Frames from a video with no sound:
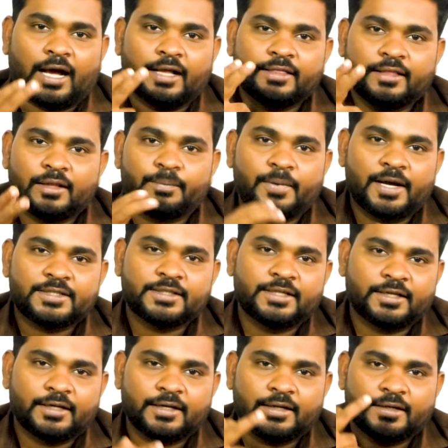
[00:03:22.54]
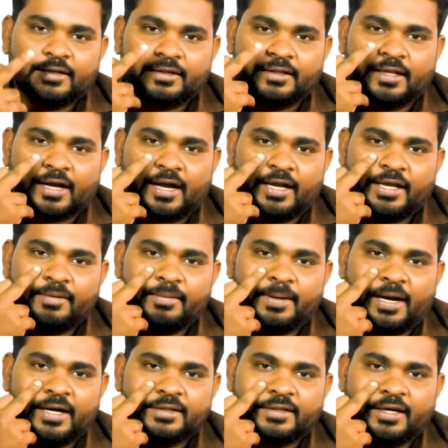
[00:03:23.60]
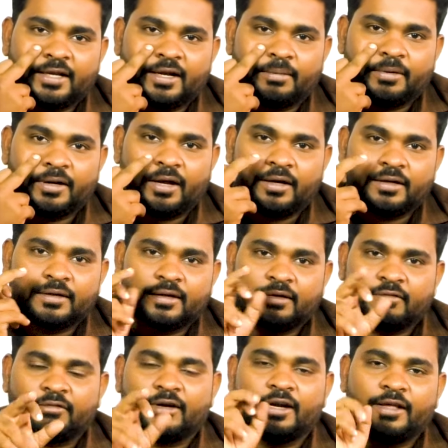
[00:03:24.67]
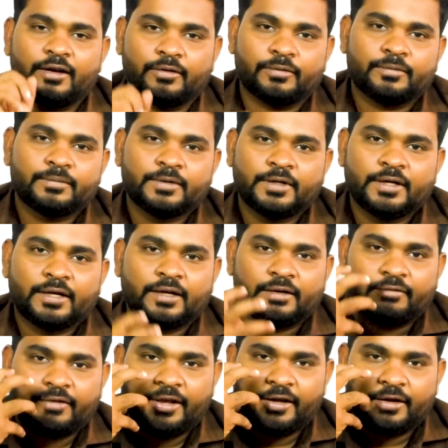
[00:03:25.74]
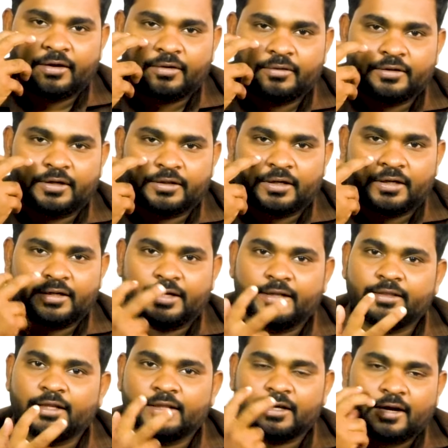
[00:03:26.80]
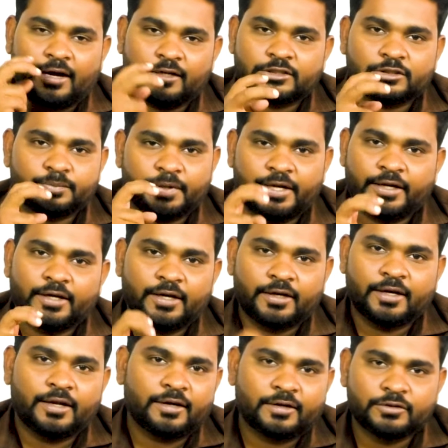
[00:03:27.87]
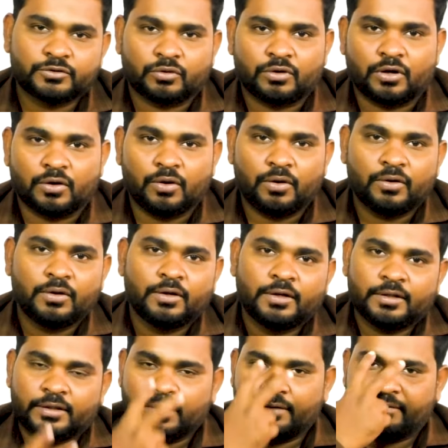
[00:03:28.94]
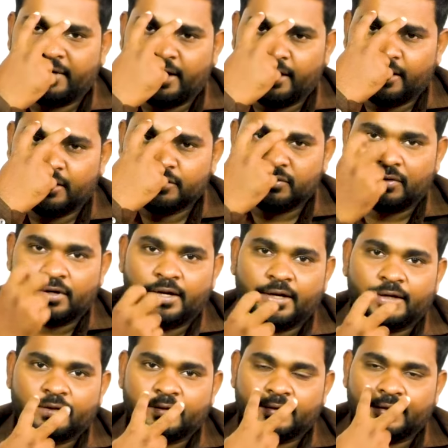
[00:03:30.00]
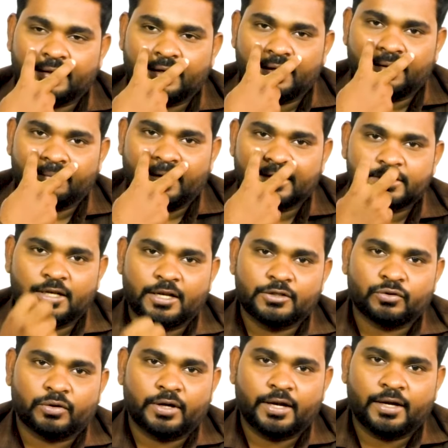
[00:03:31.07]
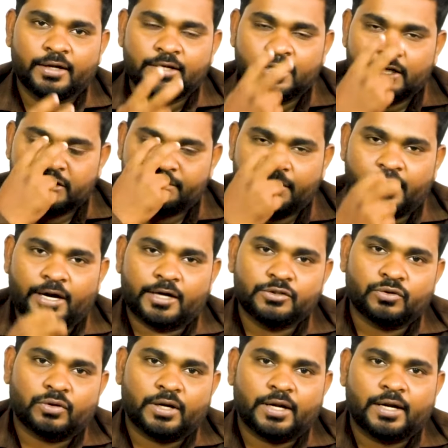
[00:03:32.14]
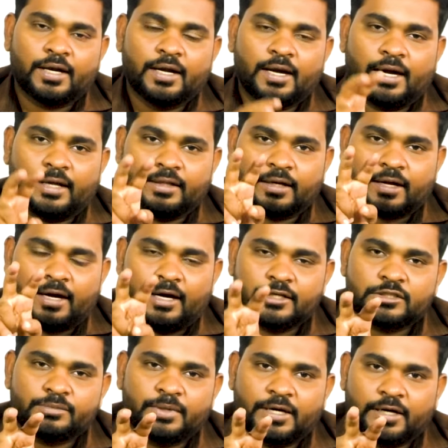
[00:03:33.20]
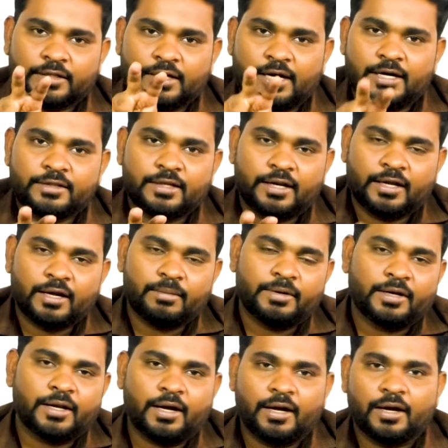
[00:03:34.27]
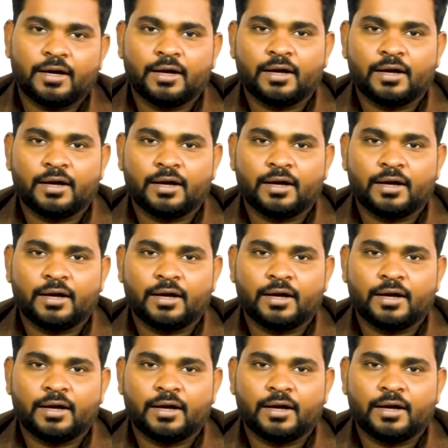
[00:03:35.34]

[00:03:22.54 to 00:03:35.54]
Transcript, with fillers: அந்த பேஷண்ட்டுக்கு இந்த கையை அப்படி அழுத்துறீங்க அப்படின்னா வலி இருக்கும் வீங்க இருக்கும் இந்த இடத்துல எந்த அந்த காற்று இப்போ எங்கெங்கே இருக்குன்னு சொன்னனோ இந்த ஃப்ரான்டல்னு சொன்னேன் இங்கே மேக்ஸிலேருன்னு சொன்னேன் ஸ்பீனார்னு சொன்னேன் அந்த காற்று போயிருக்க இடத்துல அழுத்துறீங்க அப்படின்னா